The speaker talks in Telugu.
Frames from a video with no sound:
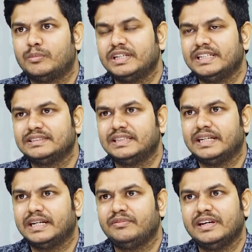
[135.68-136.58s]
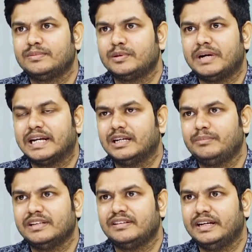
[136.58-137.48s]
ప్రమోట్ చేస్తే ఏంటంటే ఫేస్బుక్ మార్కెట్
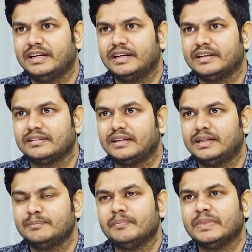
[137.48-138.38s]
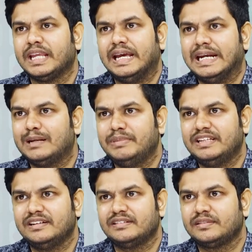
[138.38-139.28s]
ప్లేస్ ఏంటంటే అసలు ఇట్లా
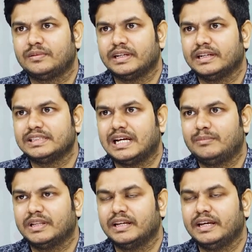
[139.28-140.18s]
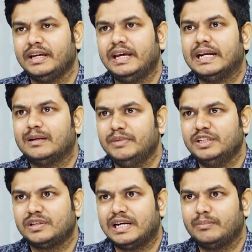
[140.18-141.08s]
బిజినెసెస్ ఉంటాయి కదా చాలామందికి ఇట్లా
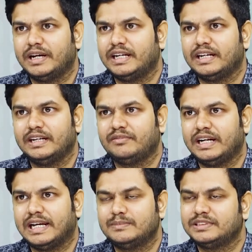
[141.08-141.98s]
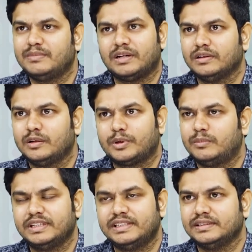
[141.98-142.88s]
మీషో యాప్ కానీ ఇట్లా డిఫరెంట్ యాప్స్ని మనం అందులో
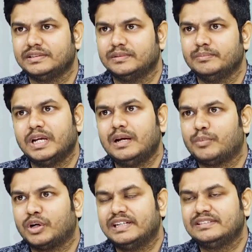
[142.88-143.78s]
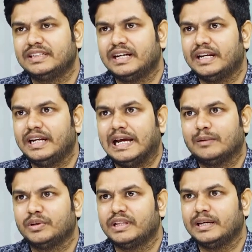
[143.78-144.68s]
ప్రమోట్ చేయొచ్చు ప్రొడక్ట్స్ని కానీ
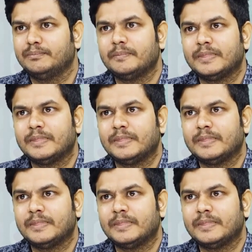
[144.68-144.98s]
లేకపోతే